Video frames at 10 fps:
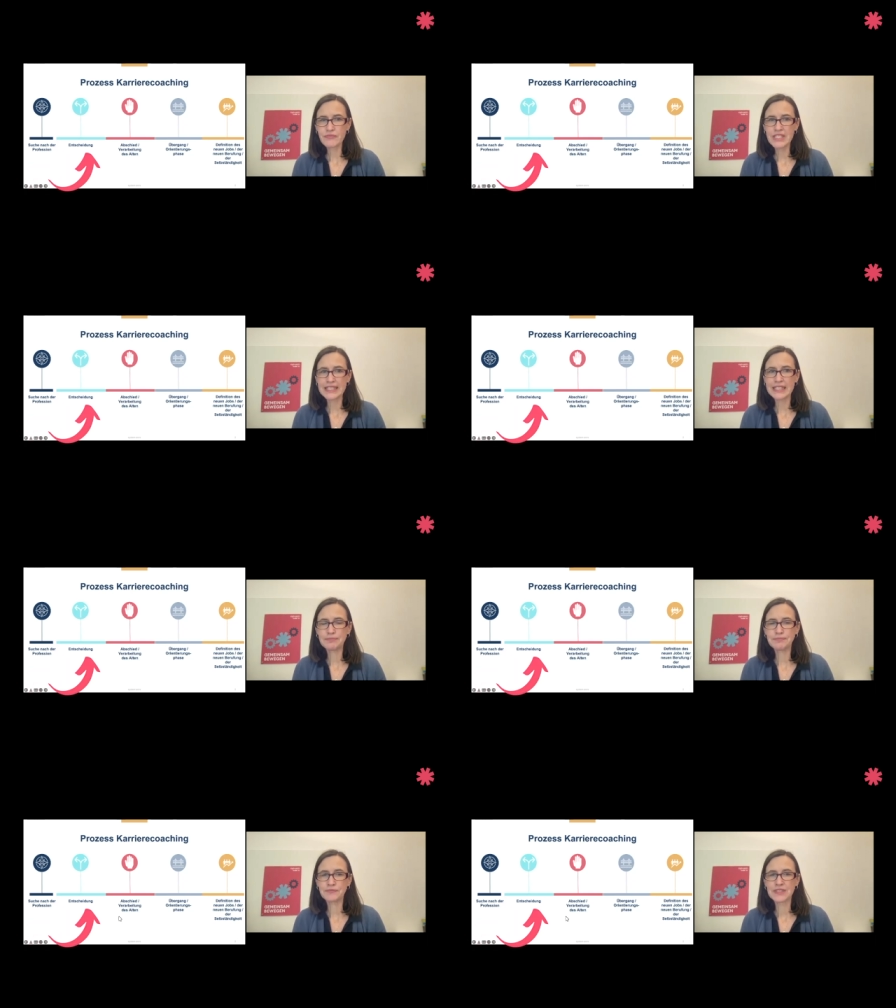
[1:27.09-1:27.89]

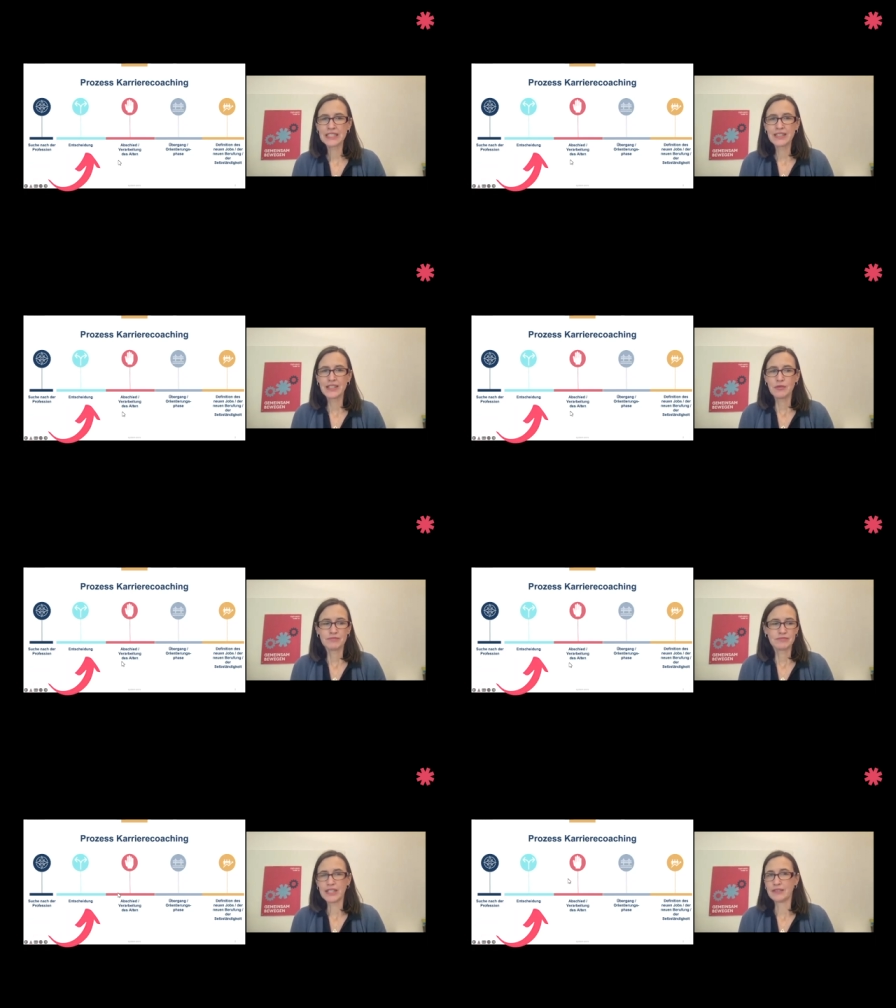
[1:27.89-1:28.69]
ähm,
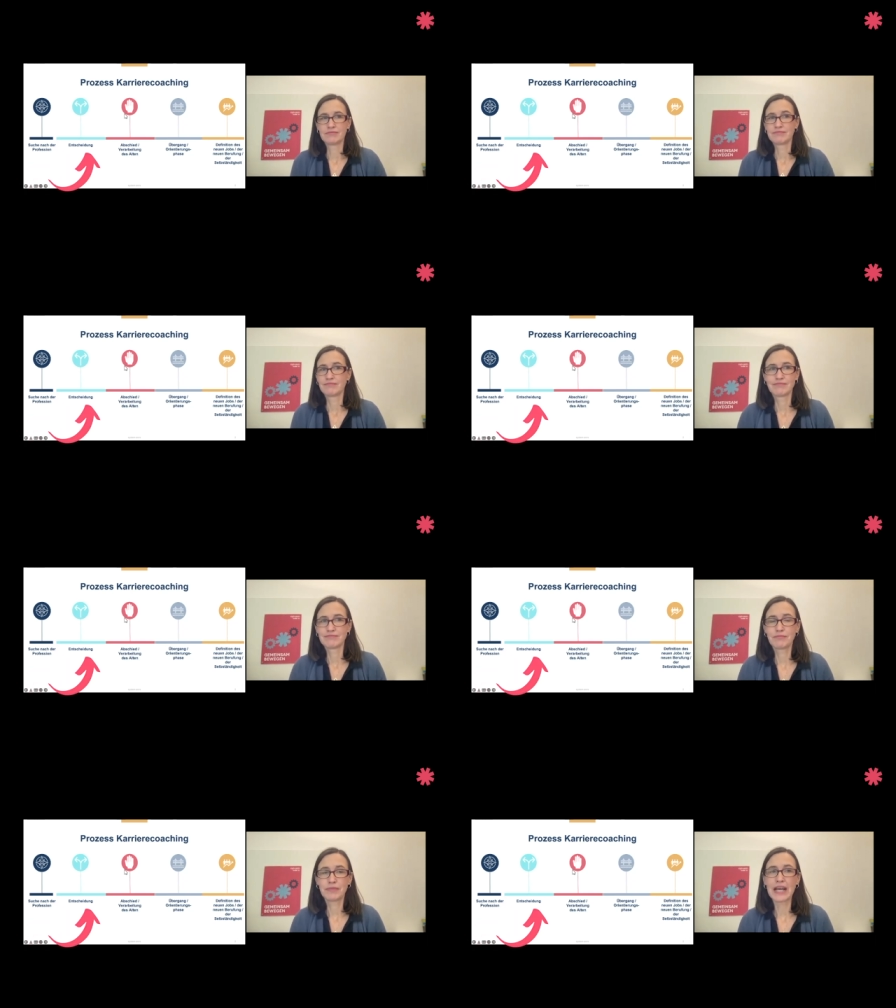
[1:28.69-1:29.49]
ja,
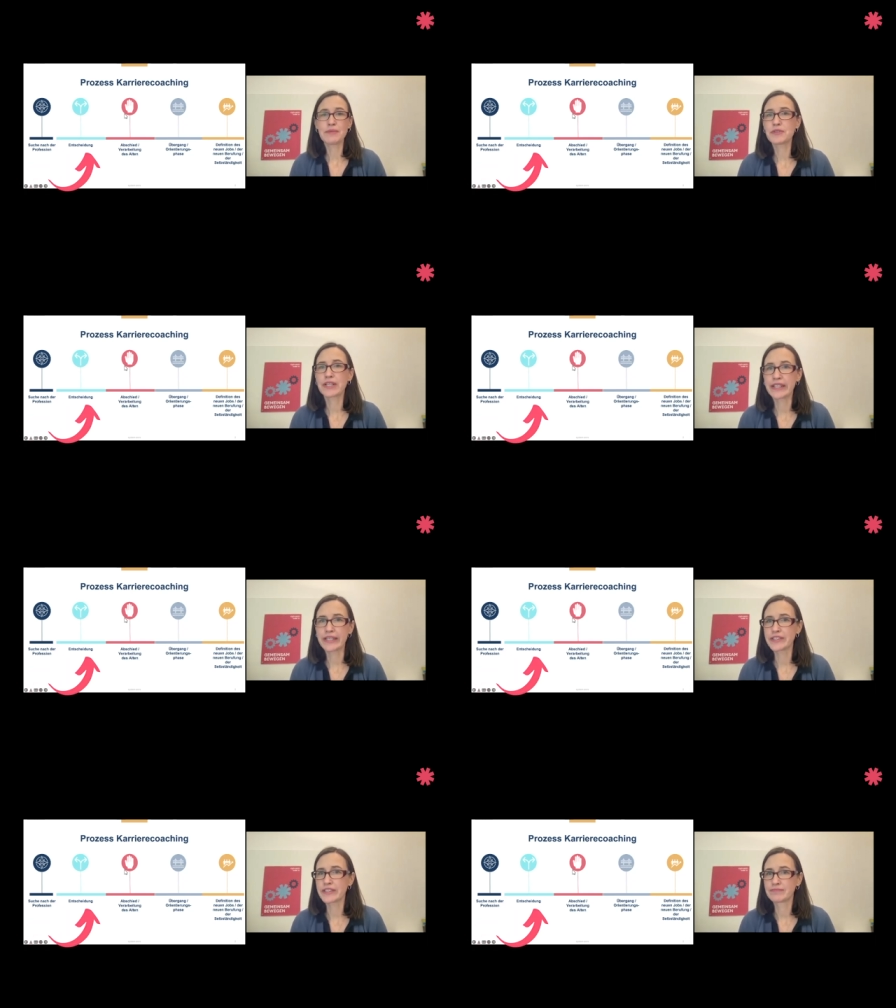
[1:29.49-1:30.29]
bleibe ich oder
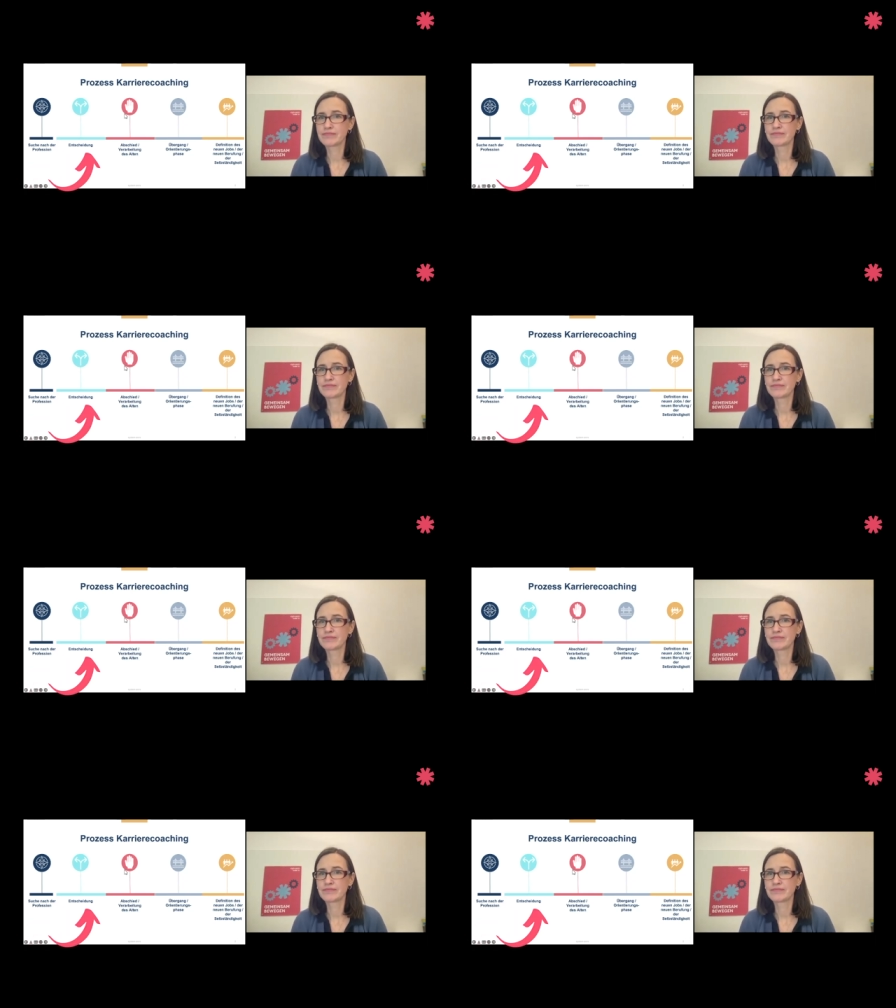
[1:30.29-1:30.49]
gehe ich?